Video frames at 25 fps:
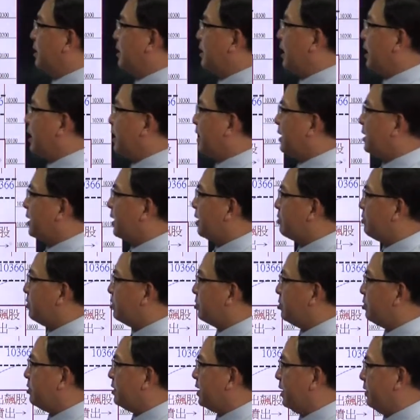你可以看到过
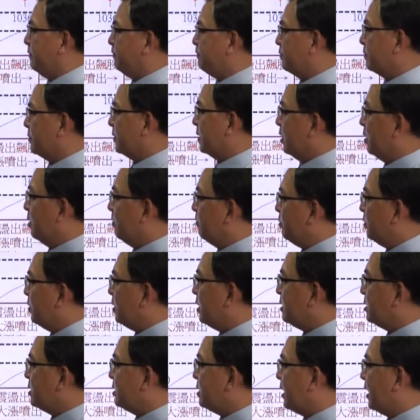去啊。不
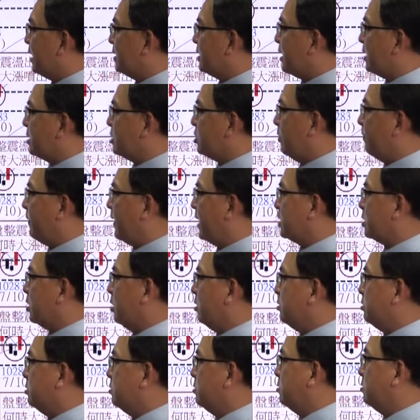论是啊，在九八
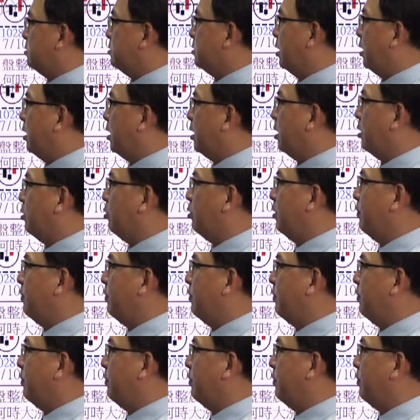九五哦，